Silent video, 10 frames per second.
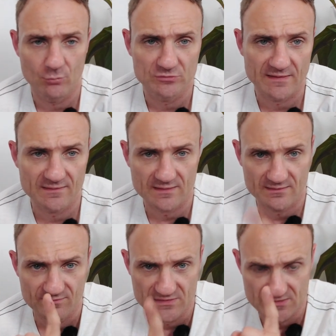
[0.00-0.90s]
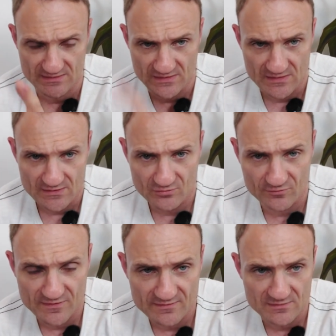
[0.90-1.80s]
Und das ist ganz wichtig
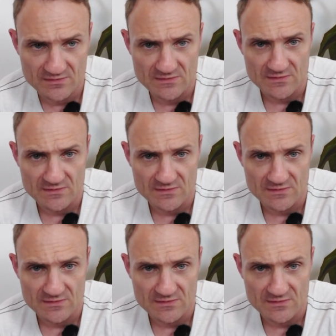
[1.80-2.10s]
zu wissen,